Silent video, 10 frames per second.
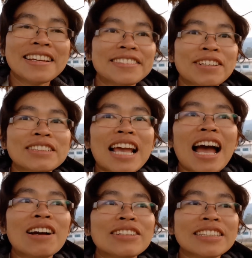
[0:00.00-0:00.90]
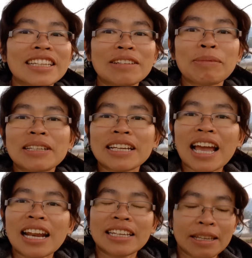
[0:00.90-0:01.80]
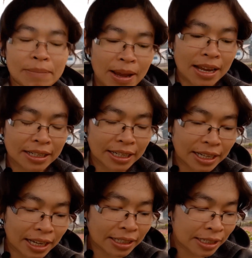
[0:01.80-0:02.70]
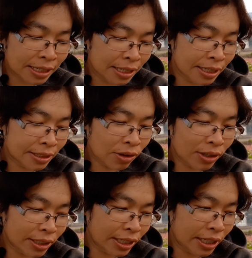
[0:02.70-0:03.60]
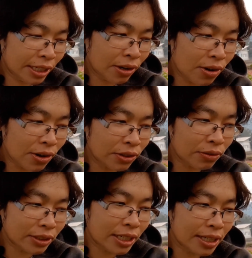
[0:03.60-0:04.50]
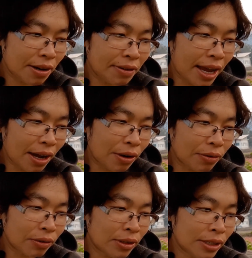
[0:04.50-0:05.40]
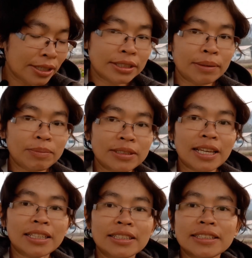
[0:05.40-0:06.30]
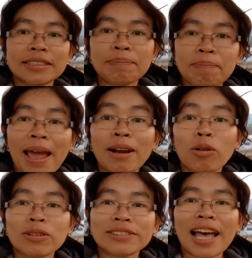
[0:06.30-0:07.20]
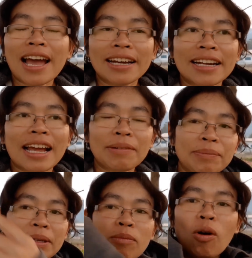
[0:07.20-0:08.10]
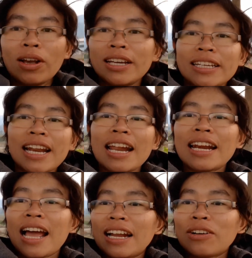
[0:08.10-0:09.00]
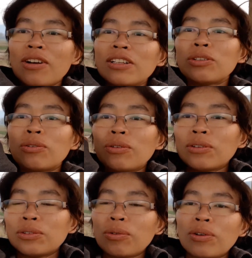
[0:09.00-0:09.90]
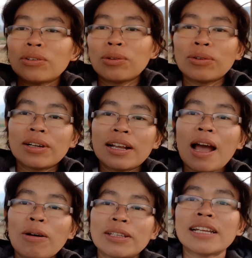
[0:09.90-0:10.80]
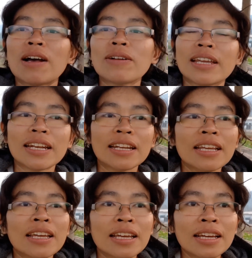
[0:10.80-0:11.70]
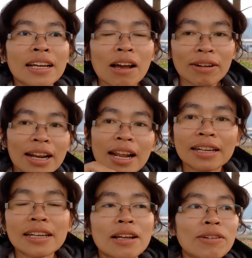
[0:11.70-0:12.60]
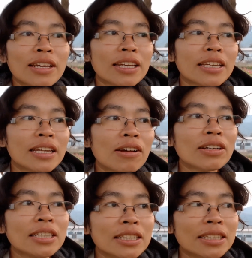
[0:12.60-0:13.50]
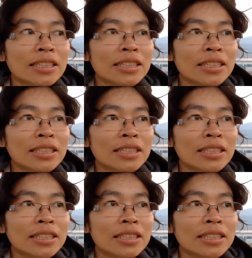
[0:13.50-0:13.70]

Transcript: เช้าเช้าอย่างนี้บรรยากาศดีมากเลยนะคะ ตอนนี้ก็อยู่ที่ราวๆ17ถึง18องศานะคะ มีหมอกขึ้นด้านหลังเนาะ ตรงตรงตรงเขาที่เราเห็น เขาด้านหลังที่เราเห็นนี่ก็คือ